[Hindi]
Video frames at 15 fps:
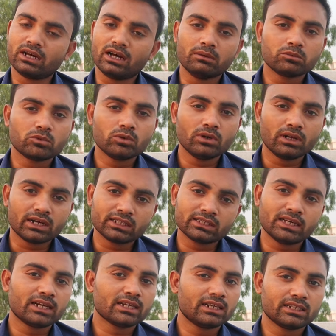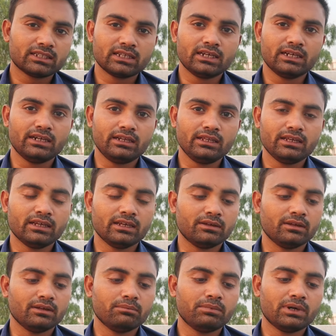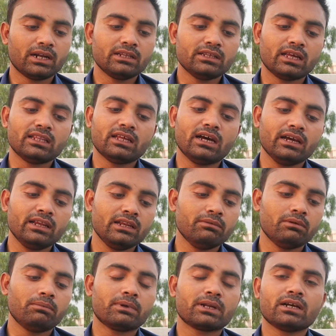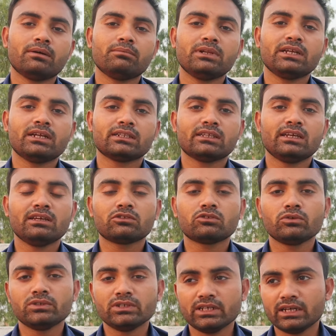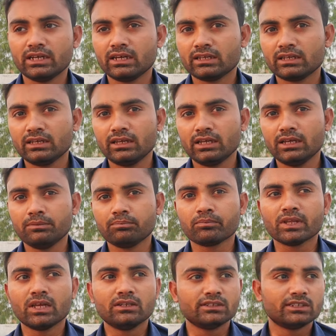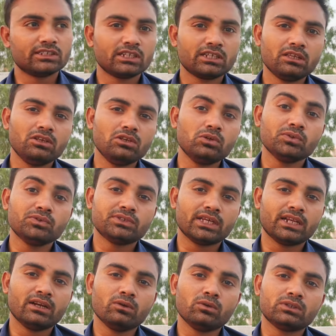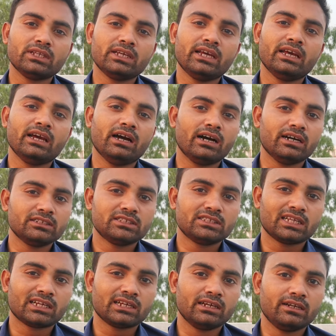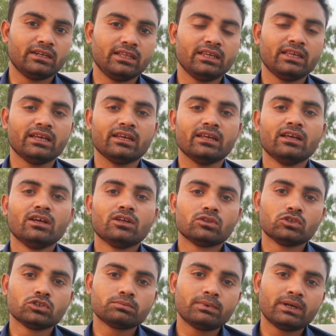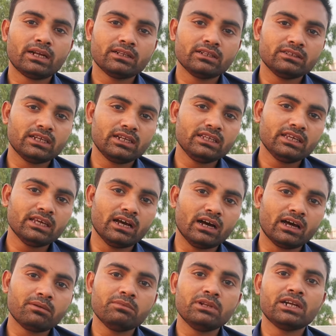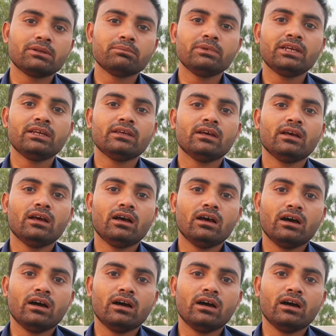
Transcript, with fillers: वो काम तो लगातार करता है ठीक है पर ज़्यादा हाई लेवल पर काम नहीं करता एक तो ये है कि जैसे कि न्यूज़ चैनल होते हैं आज तक है ठीक है तो उस पर यानी कि हर मिनट में